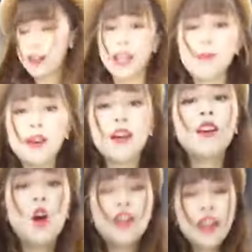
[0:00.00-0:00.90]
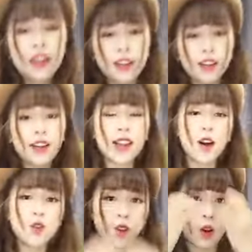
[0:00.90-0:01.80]
Em ngưng đồ đi cưới
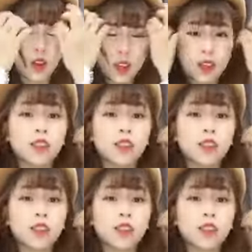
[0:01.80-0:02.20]
lâu rồi